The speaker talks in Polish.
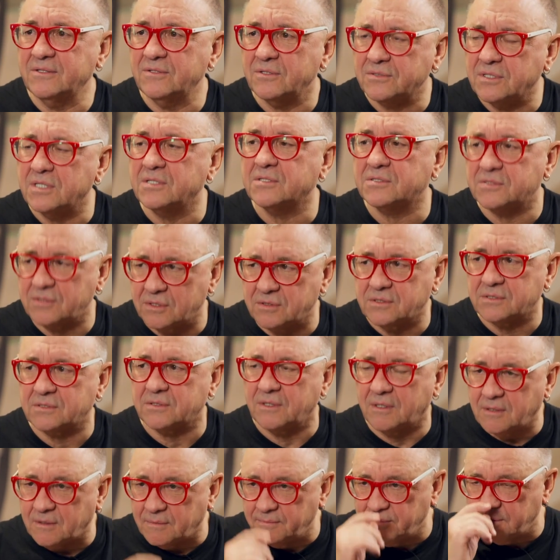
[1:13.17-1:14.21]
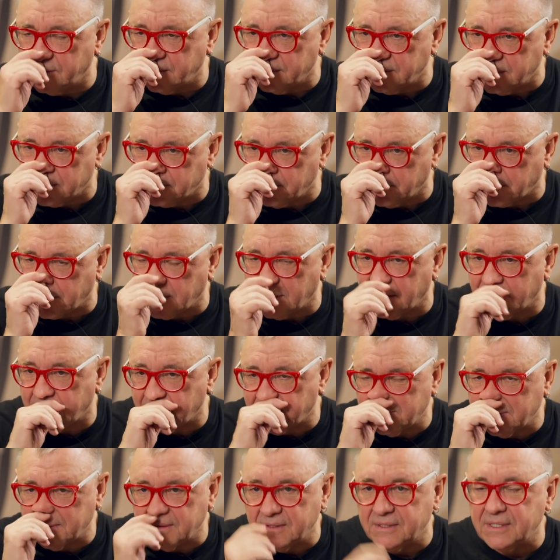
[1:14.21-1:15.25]
no to jest coś, co było
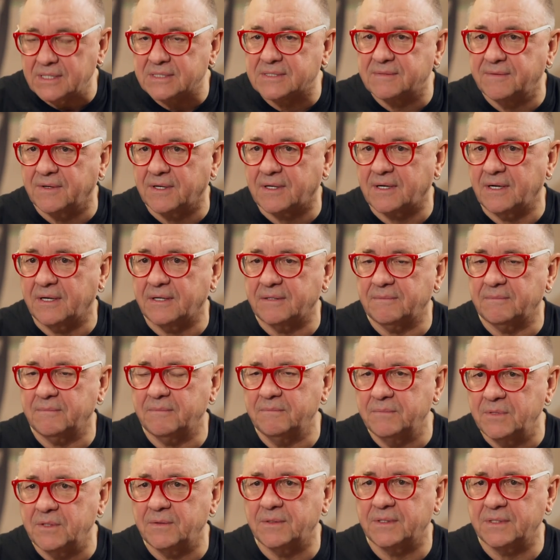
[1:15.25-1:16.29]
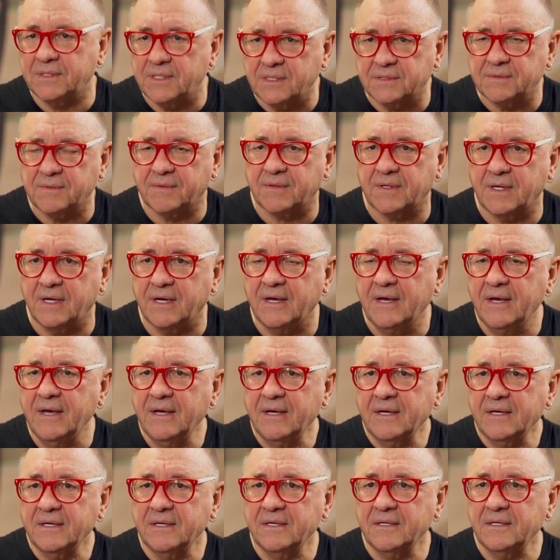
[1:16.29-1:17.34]
niezwykle, niezwykle miłe, niezwykle
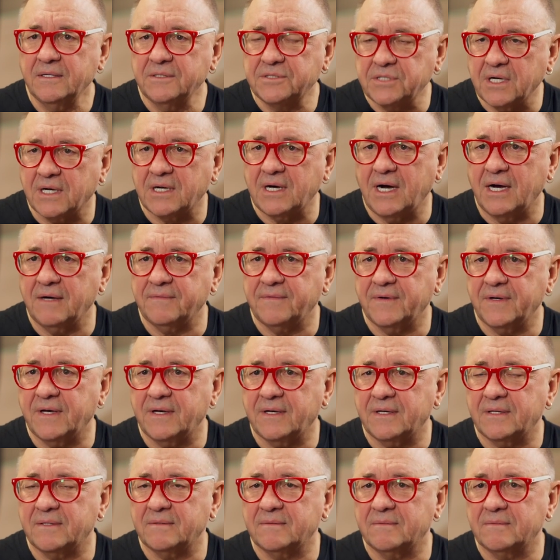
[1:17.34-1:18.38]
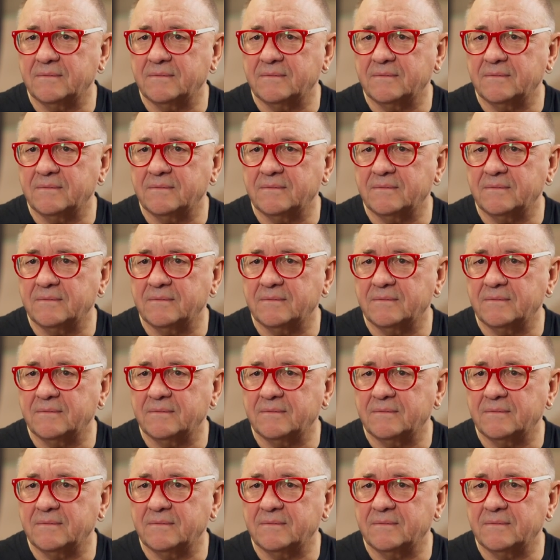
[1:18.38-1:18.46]
y, ciekawe.